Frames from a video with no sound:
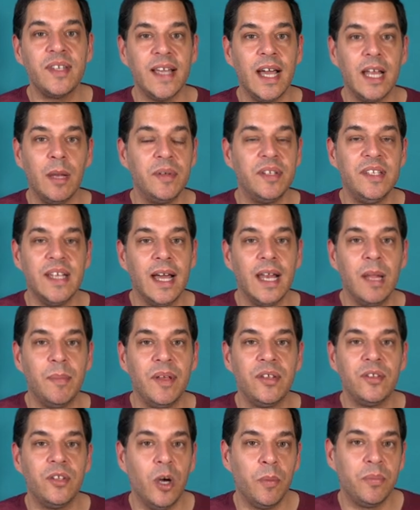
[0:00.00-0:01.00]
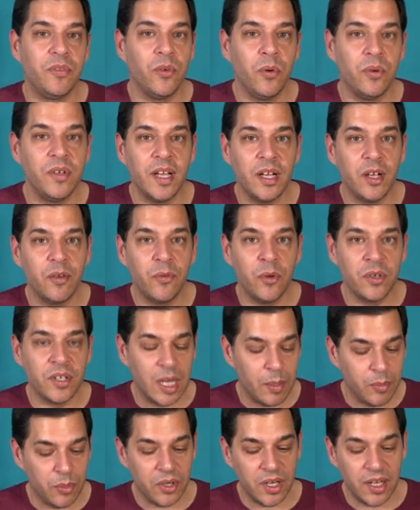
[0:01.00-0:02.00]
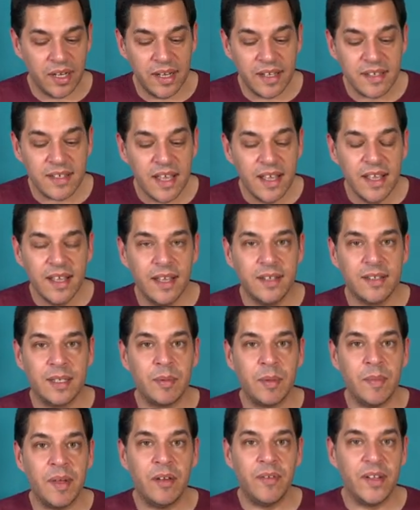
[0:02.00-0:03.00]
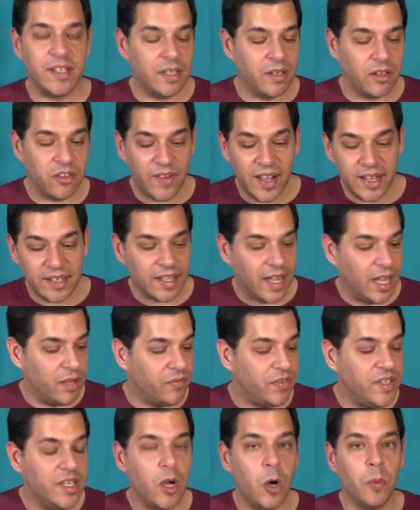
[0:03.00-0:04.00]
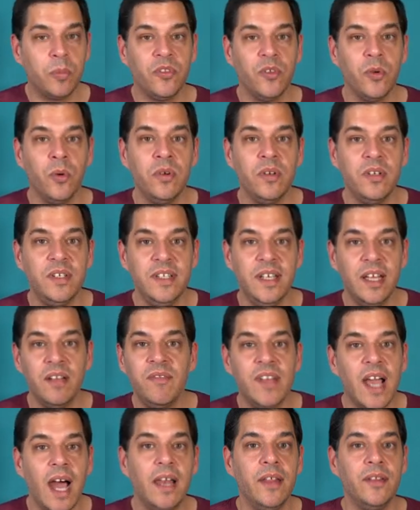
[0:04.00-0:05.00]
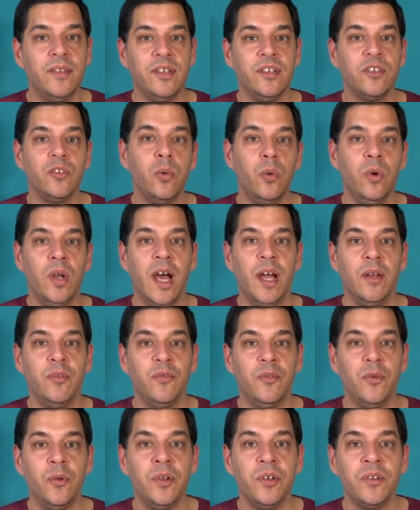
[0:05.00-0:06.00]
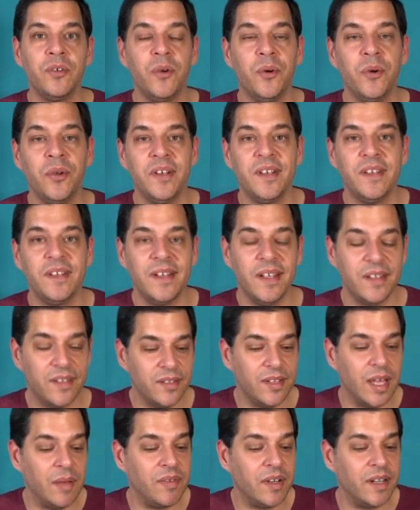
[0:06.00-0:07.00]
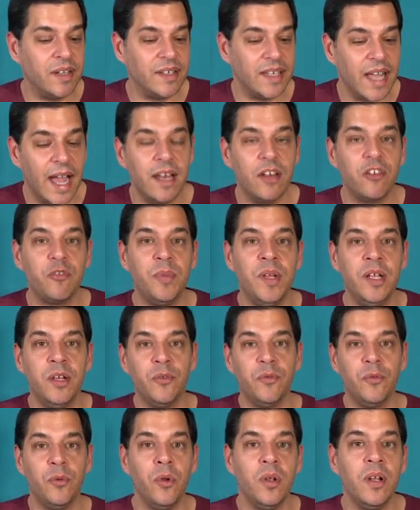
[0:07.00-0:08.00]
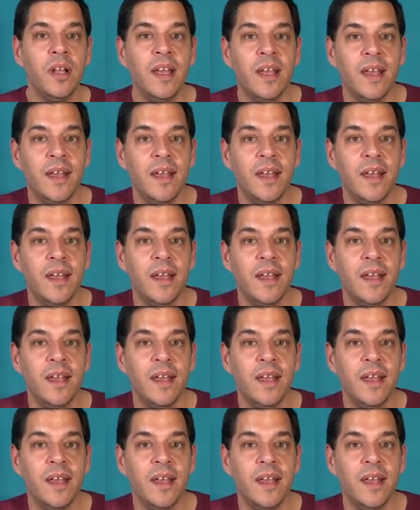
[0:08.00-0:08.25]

egal, ob ich die allerbeste Option dann gefunden habe oder nicht. Es gibt im Endeffekt dann zwei, drei, vier Optionen, die irgendwie alle sich cool anfühlen. Und das ist einfach ein geiles Spielgefühl.